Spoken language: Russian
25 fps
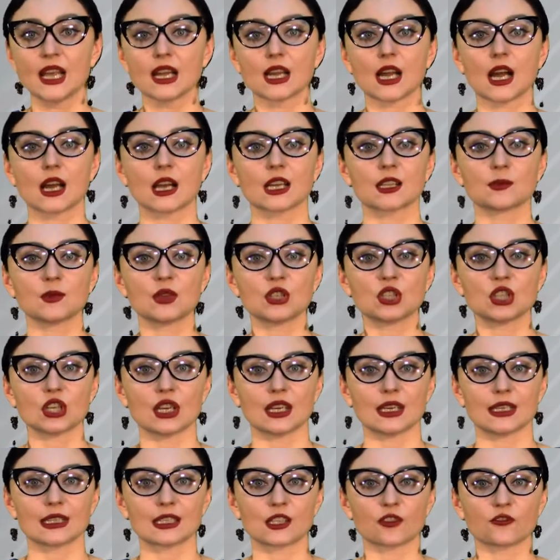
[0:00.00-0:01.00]
Как
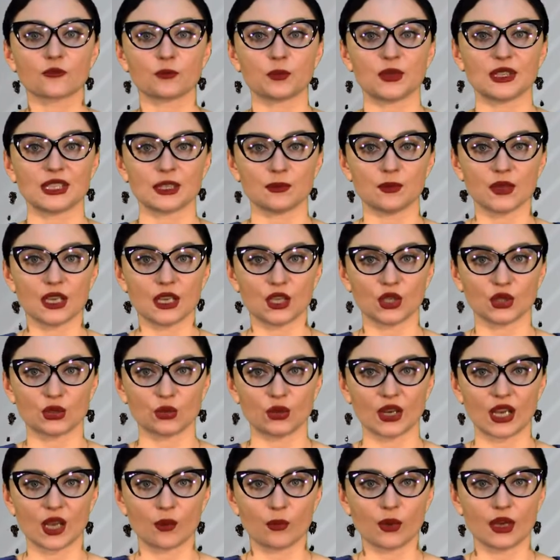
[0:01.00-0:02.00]
отмечается в письме
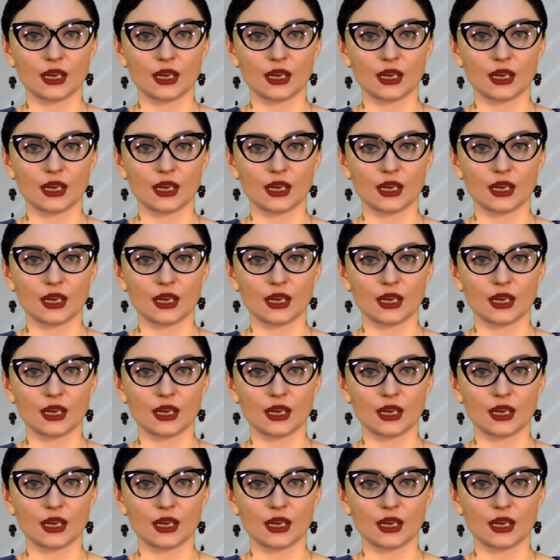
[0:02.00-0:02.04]
Юрия